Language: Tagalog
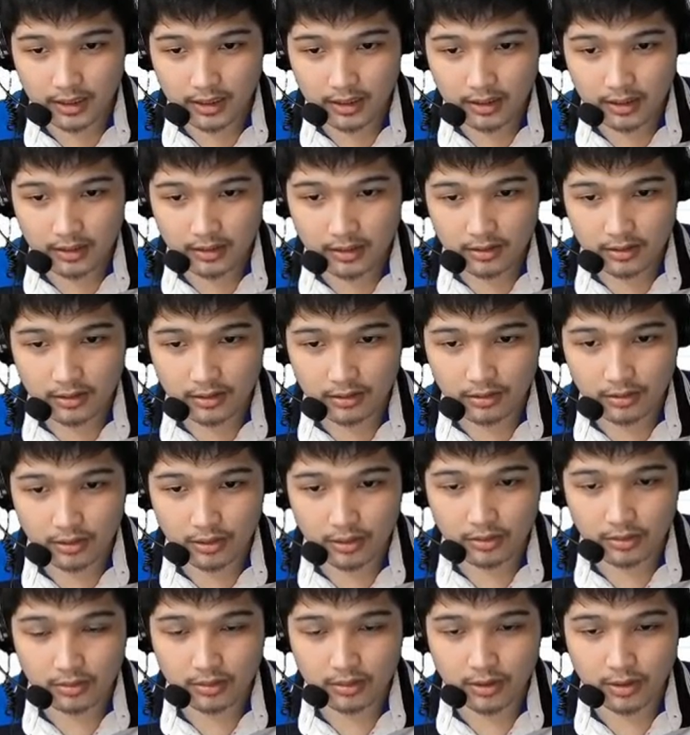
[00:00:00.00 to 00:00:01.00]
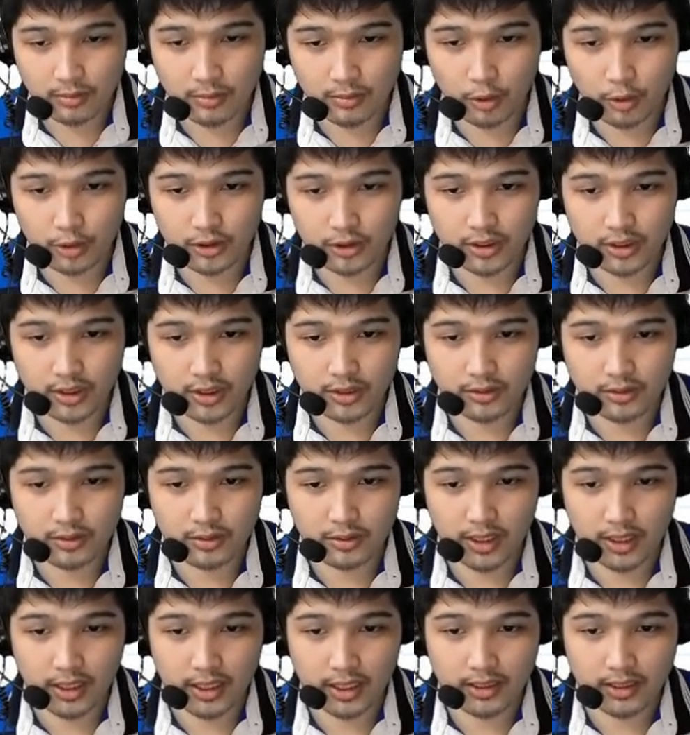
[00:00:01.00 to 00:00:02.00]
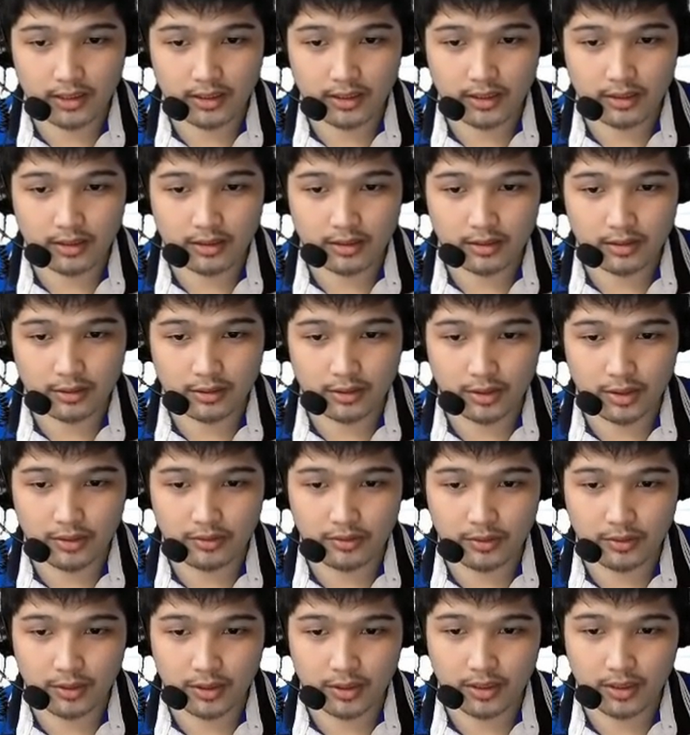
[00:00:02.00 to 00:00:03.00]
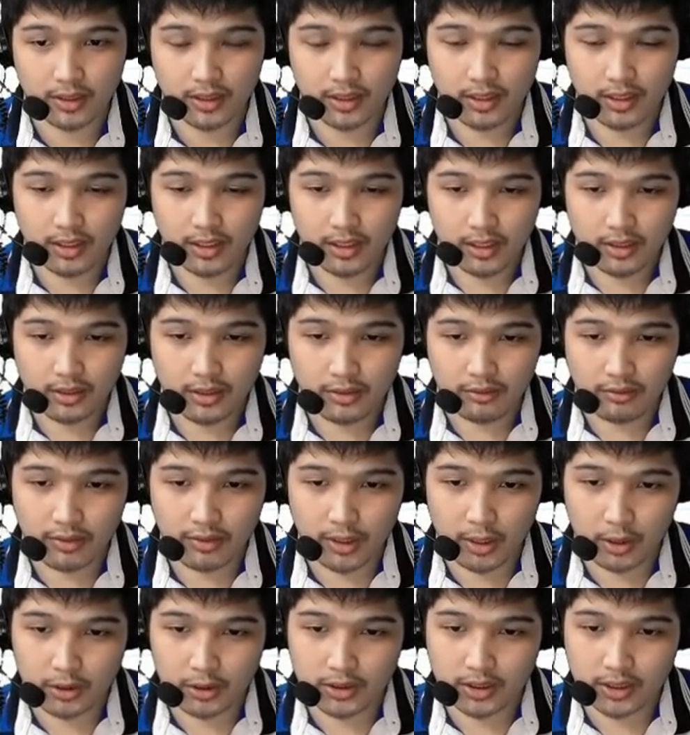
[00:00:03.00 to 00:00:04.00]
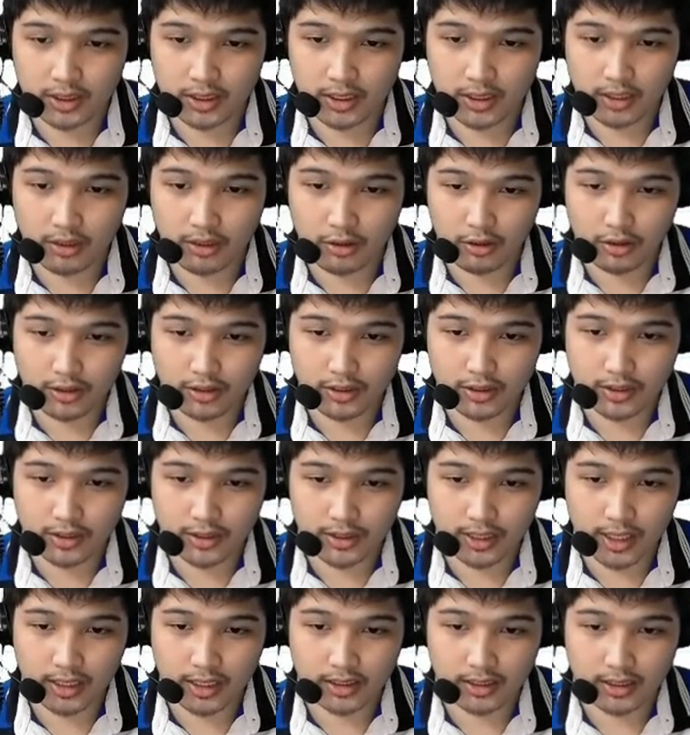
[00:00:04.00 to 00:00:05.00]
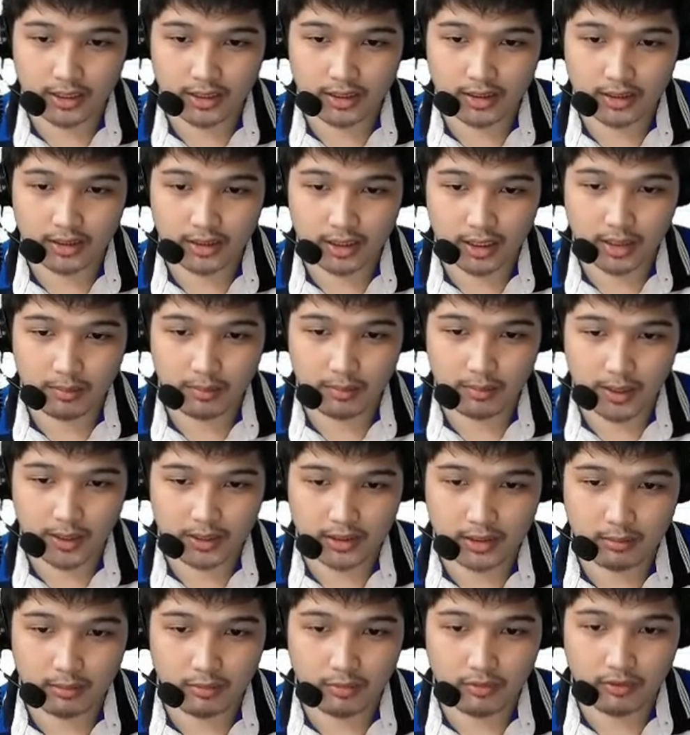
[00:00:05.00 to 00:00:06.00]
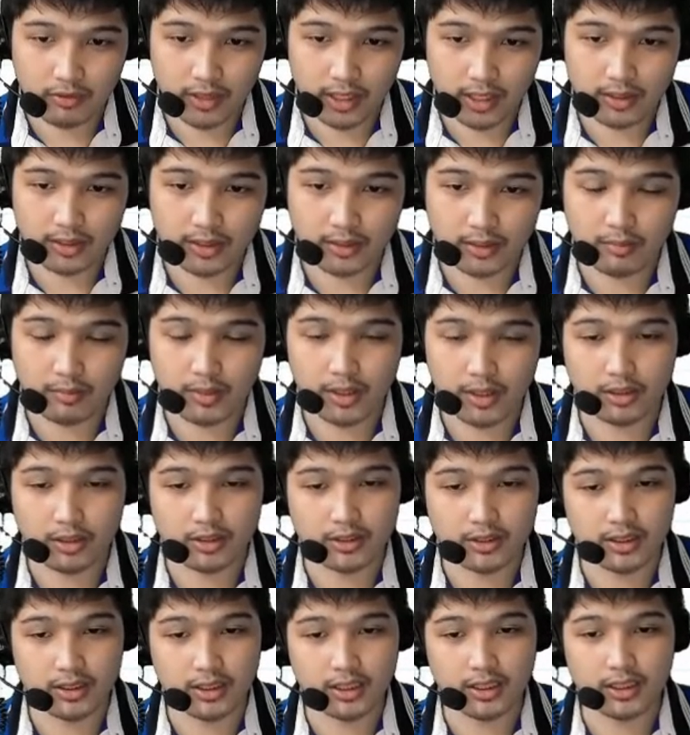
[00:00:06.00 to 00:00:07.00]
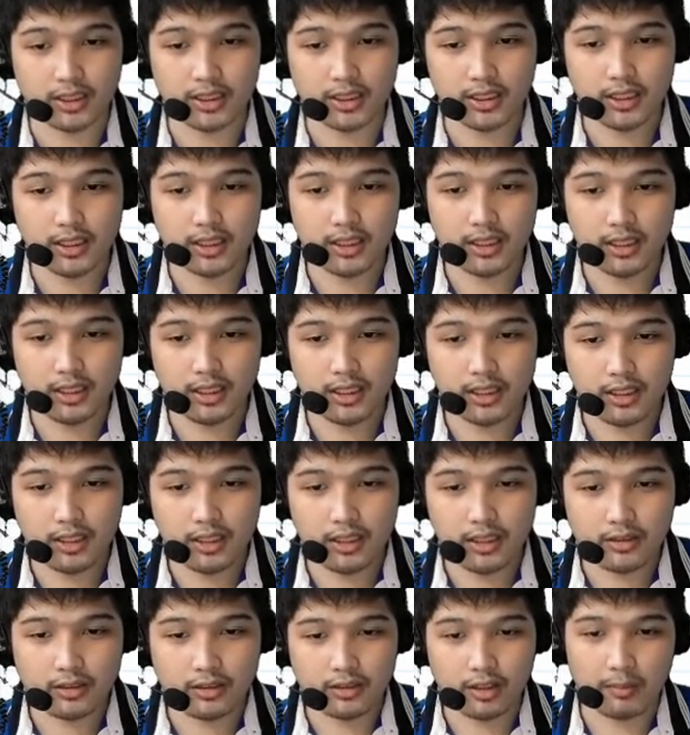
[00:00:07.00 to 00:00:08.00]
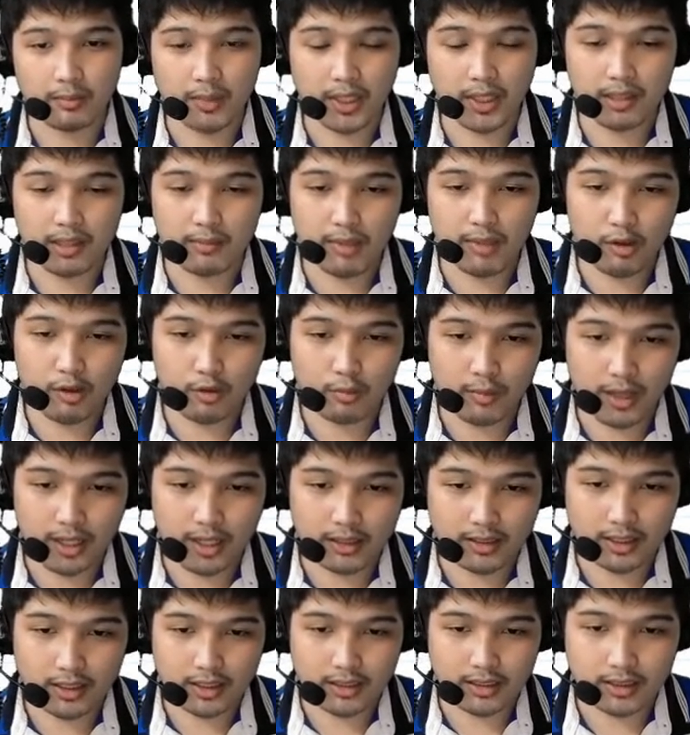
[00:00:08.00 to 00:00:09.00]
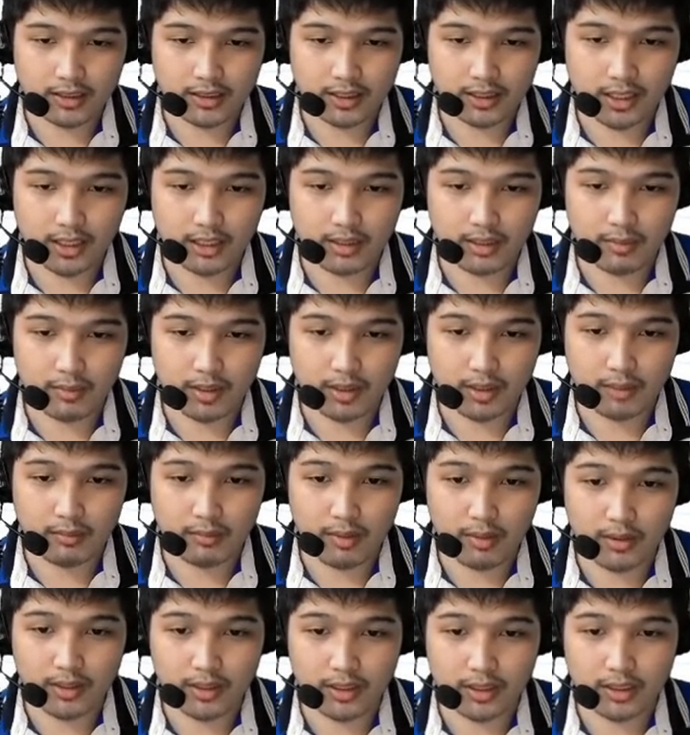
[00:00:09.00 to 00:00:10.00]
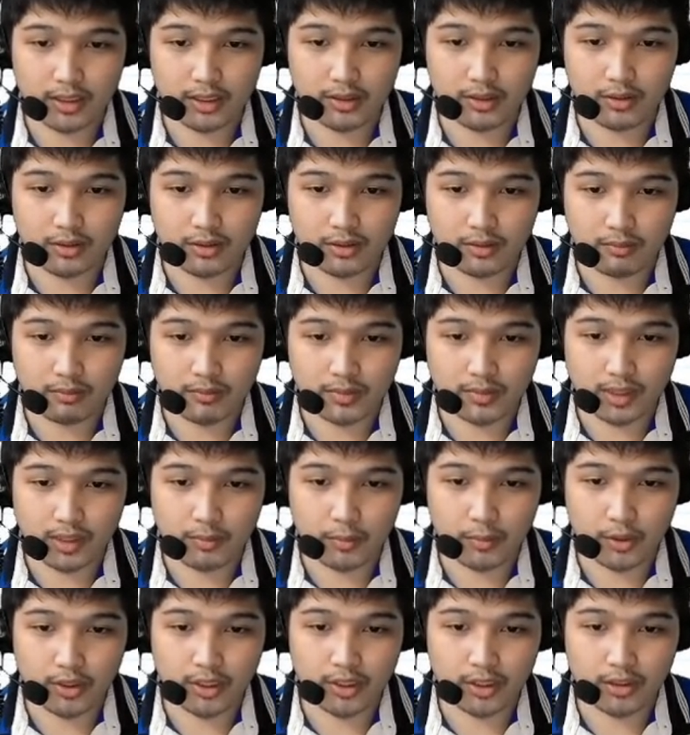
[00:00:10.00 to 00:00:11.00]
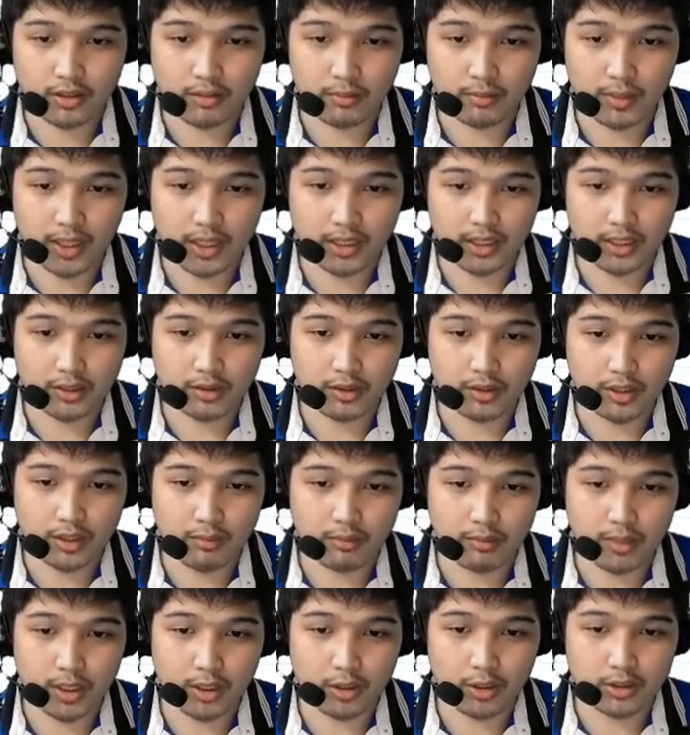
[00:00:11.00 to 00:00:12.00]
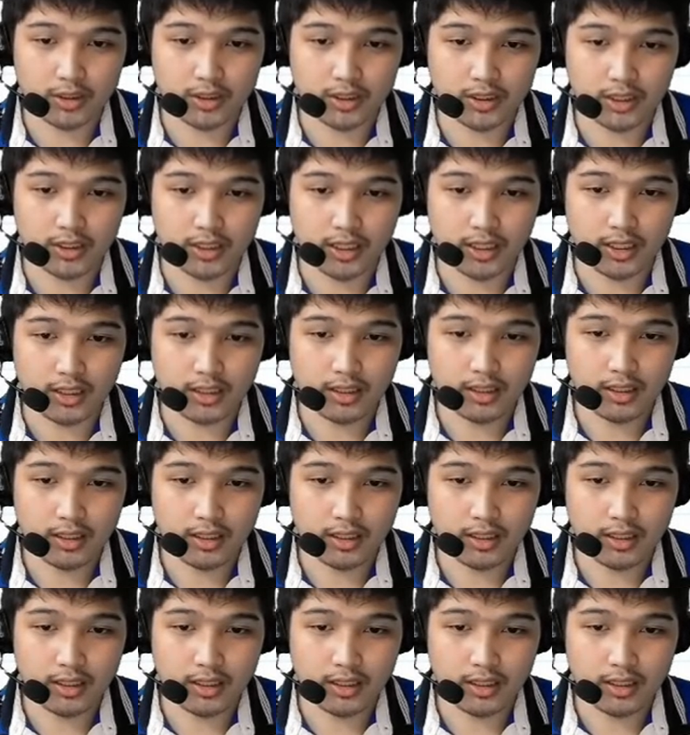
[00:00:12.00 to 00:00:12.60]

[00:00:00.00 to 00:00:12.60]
so yung, yung motion niya is to the right, so therefore, yung velocity na i-consider natin is a positive value ng velocity. So kapag halimbawa umaatras na siya, halimbawa dito sa point na to, pag ganito na yung velocity niya,